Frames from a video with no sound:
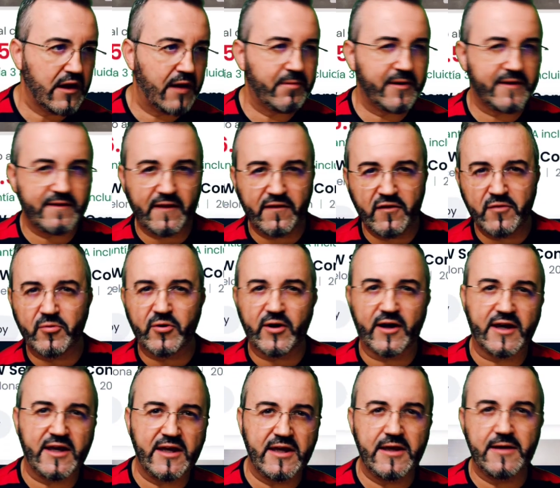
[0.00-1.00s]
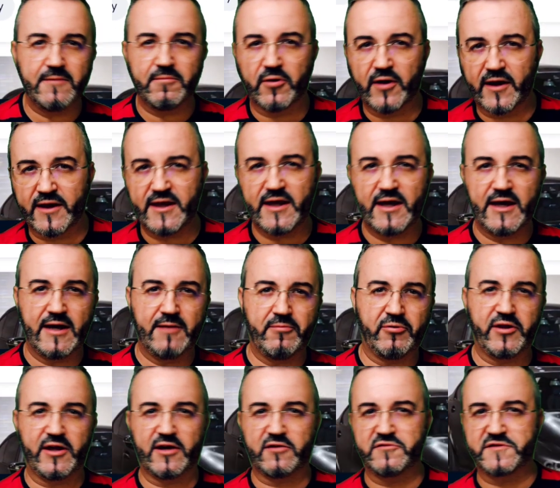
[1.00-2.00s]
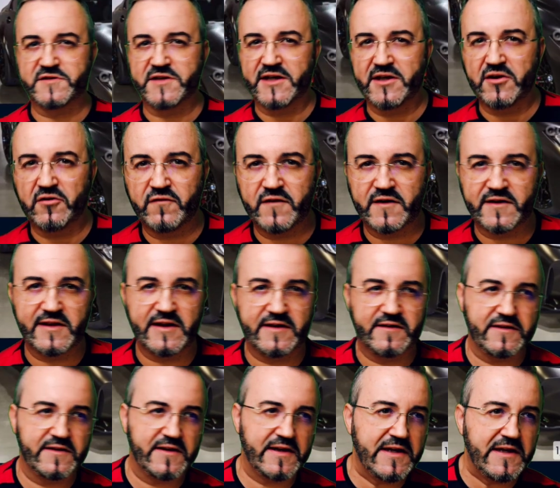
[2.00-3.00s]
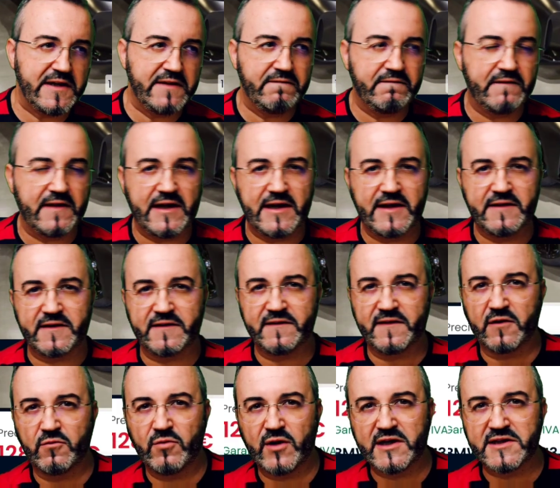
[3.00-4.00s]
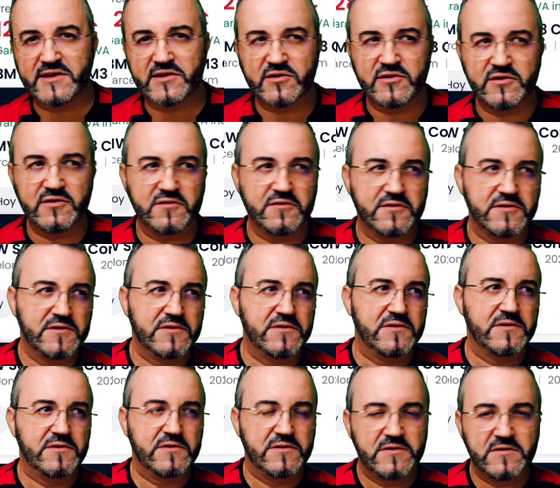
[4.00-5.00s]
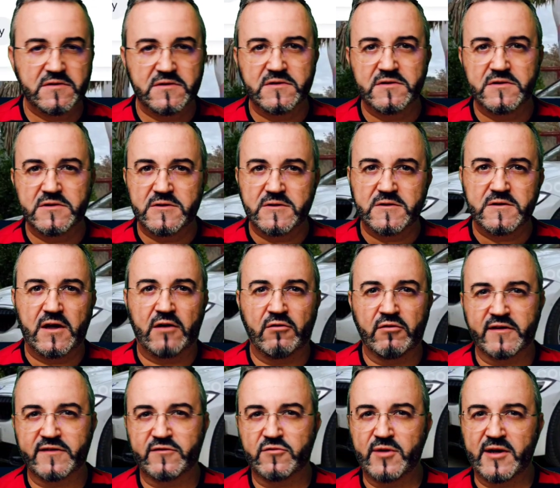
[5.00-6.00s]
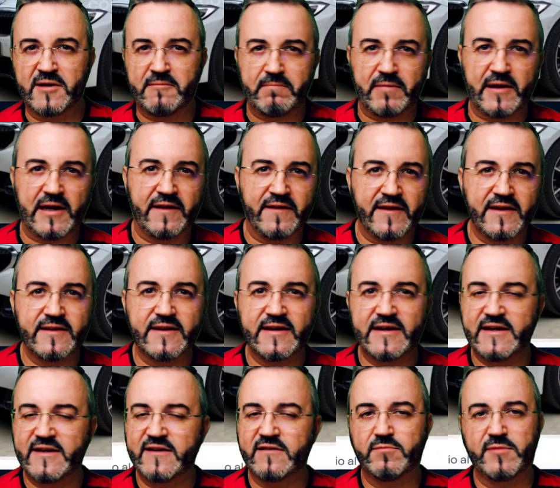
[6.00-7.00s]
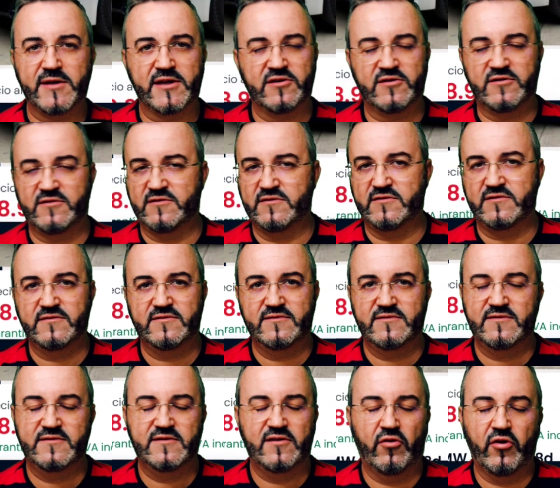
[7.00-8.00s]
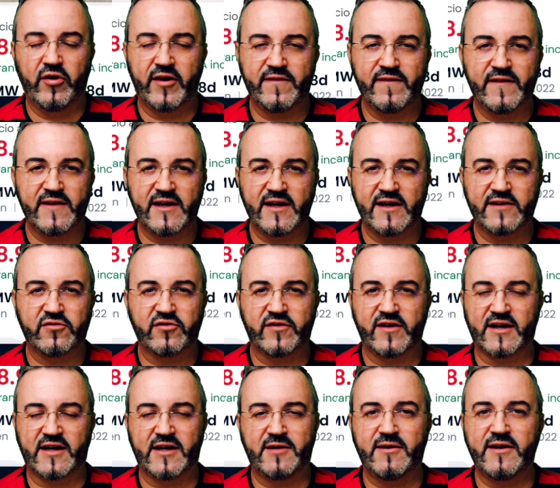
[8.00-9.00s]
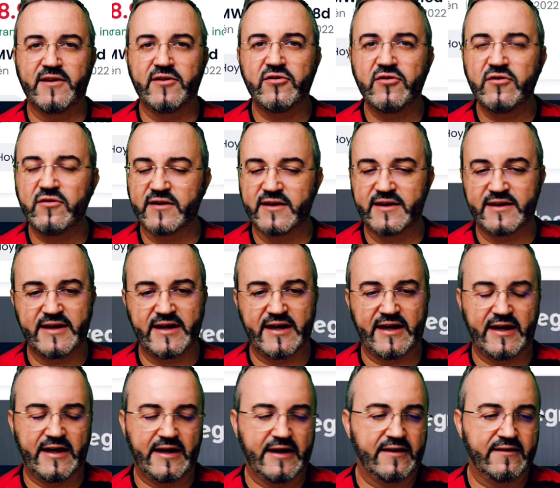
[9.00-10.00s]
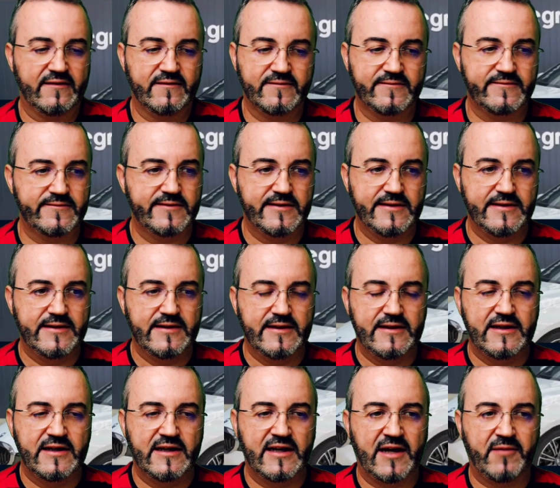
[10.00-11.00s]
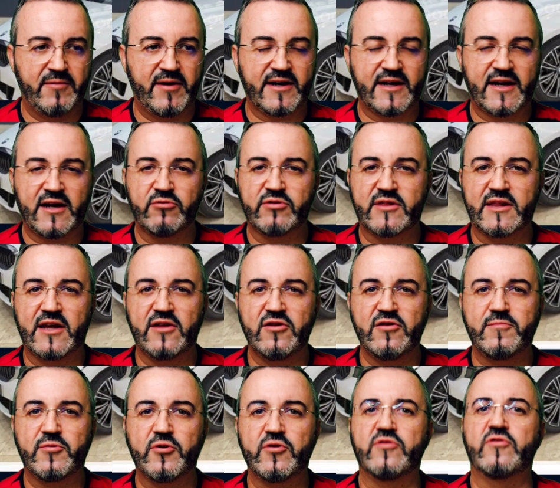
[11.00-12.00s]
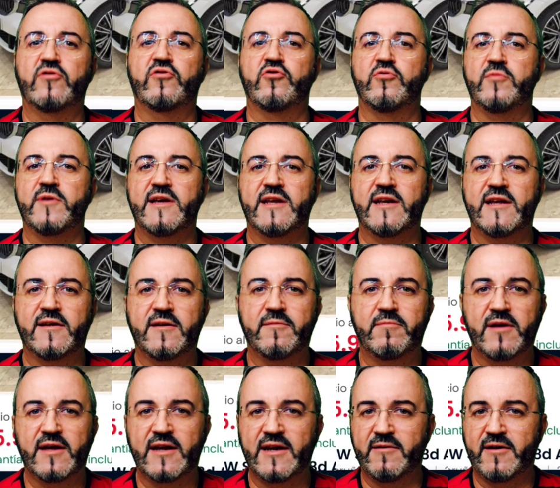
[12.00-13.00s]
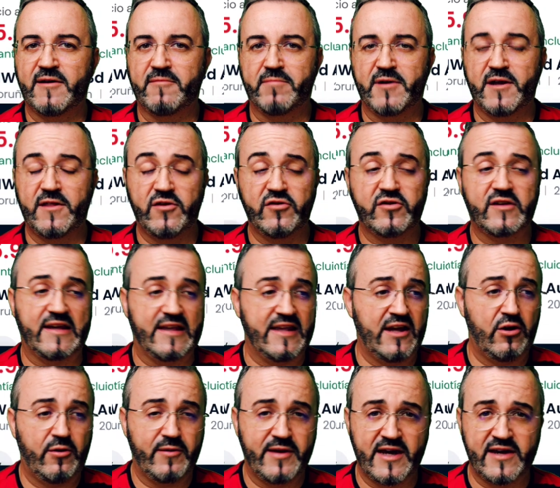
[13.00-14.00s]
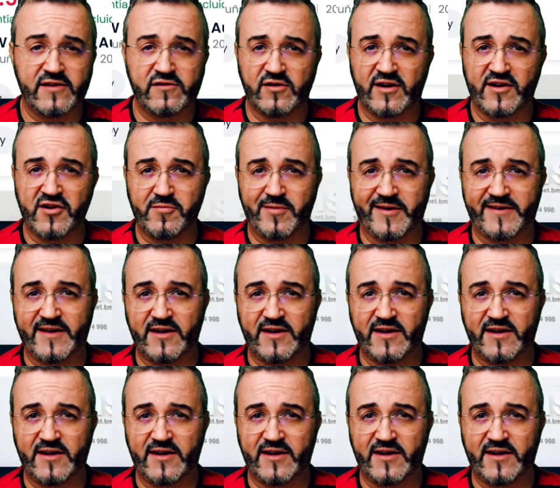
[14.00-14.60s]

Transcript: apretando por aquí y por allá podías conseguir ofertas de 30, 34, aunque estuvieran peladetes, pero hoy en día eso se ha acabado y ya la marca ha optado por subir, elevar precios que ya lo había hecho el año